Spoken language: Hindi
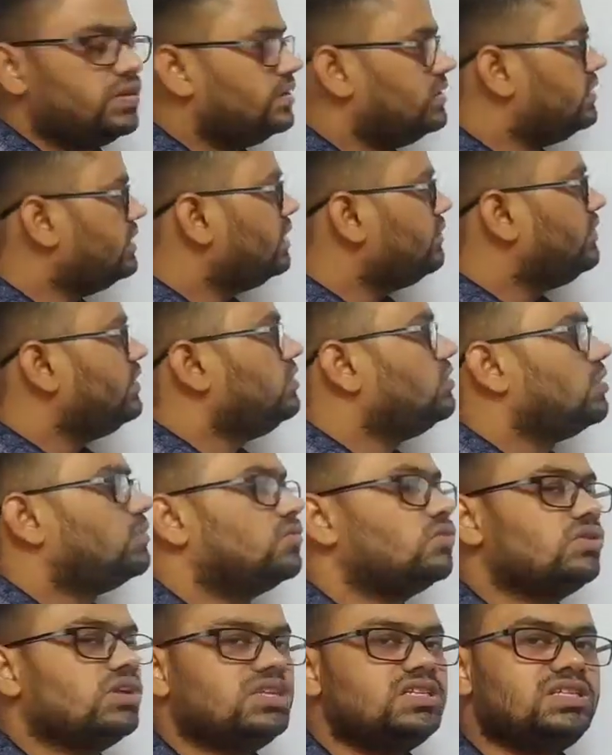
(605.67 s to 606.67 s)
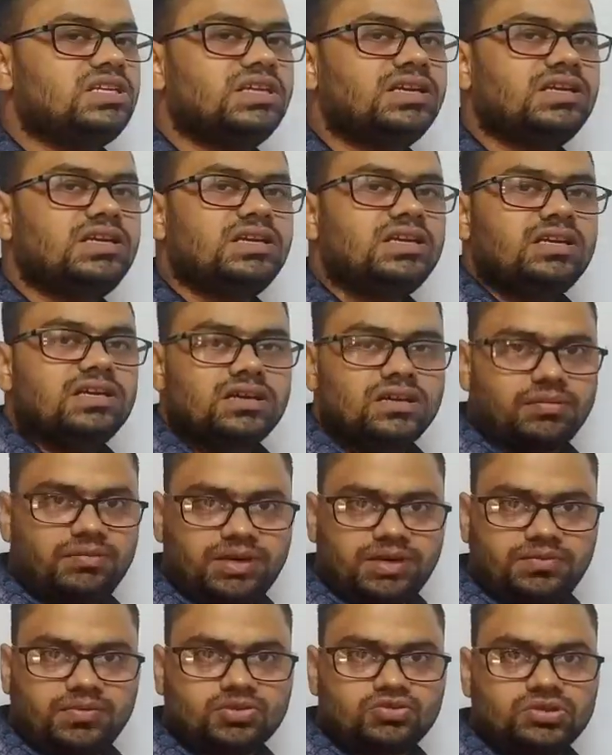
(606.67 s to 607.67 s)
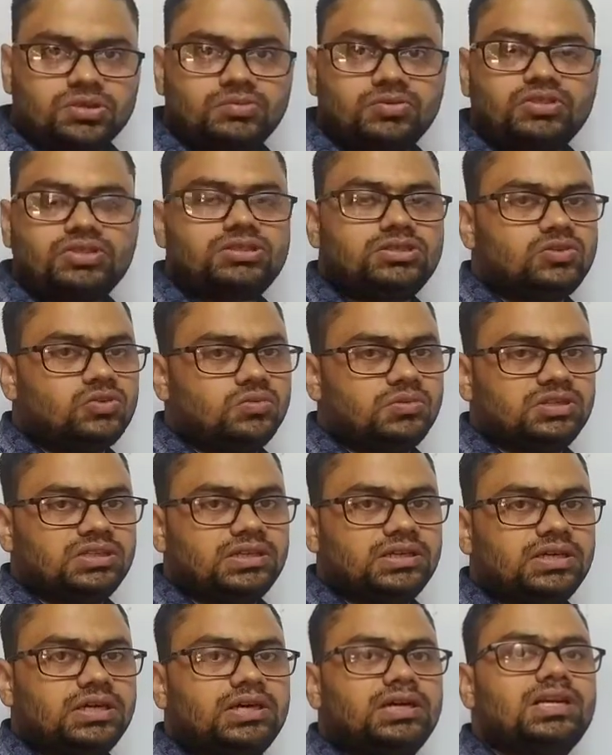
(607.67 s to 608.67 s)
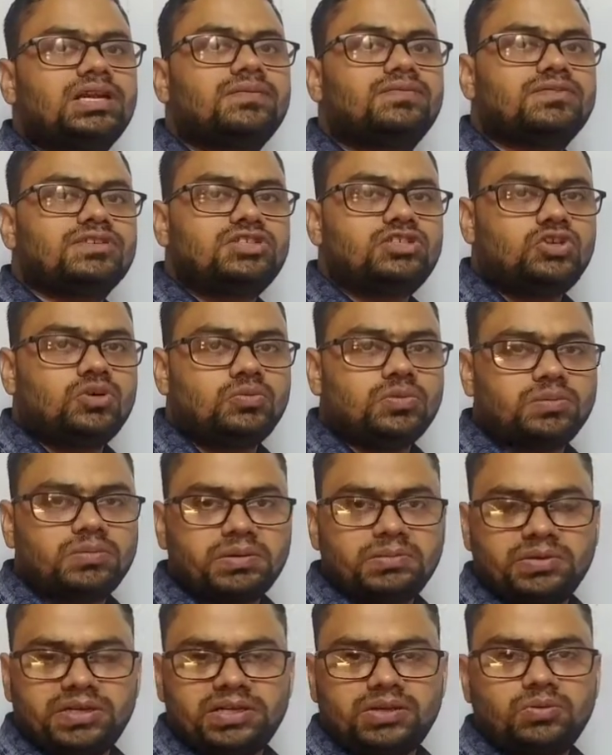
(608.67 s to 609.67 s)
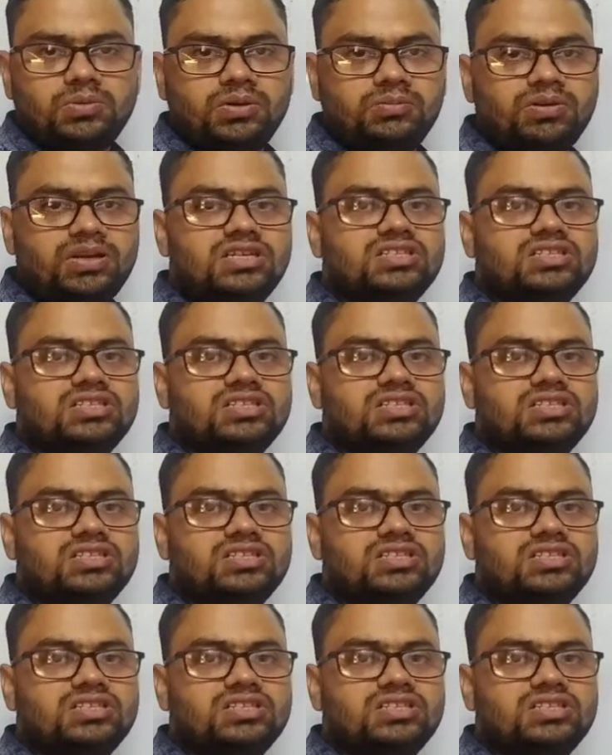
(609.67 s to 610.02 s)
ये वीडियो आपको कैसी लगी कमेंट बॉक्स में मुझे ज़रूर बताएं अगर आप किसी टॉपिक पर वीडियो बनवाना